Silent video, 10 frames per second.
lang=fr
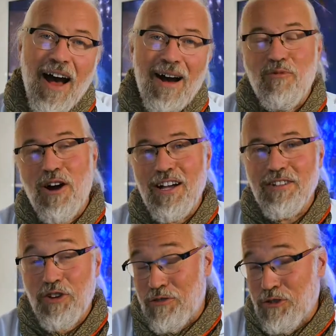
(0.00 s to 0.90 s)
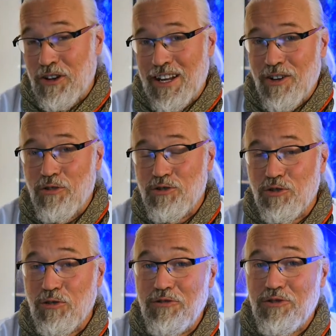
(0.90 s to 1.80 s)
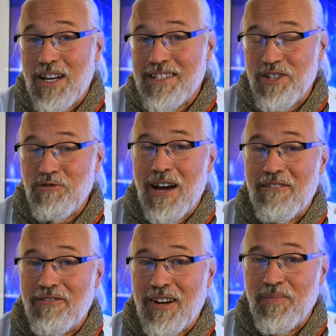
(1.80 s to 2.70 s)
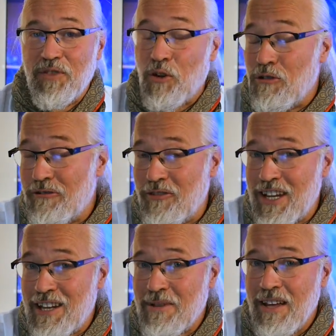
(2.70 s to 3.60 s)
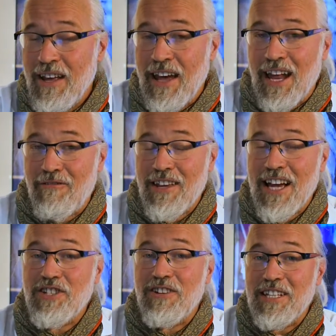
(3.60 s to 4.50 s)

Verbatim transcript: à moins que votre client ne se trouve sur la station Alpha. Dans le film, elle voyage dans